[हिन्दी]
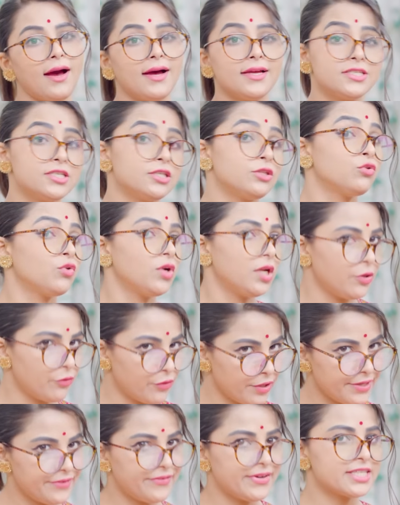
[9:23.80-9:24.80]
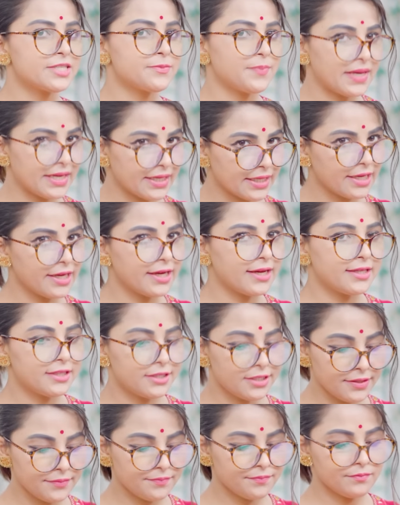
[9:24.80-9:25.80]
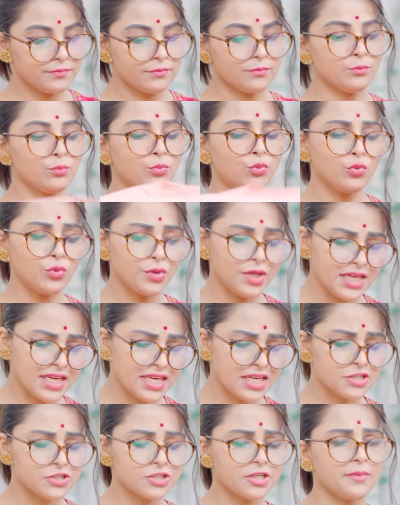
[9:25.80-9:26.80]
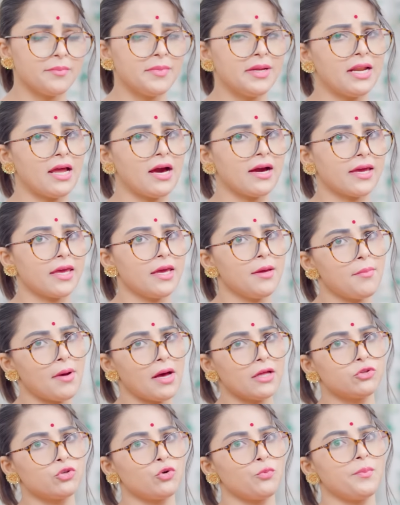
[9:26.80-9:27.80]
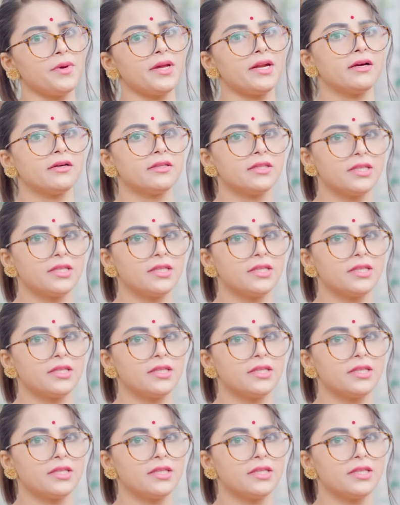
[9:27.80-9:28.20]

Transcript: आज ही धुली हुई ड्रेस पहन के गई थी पूरी कीचड़ में लाके बाथरूम में रख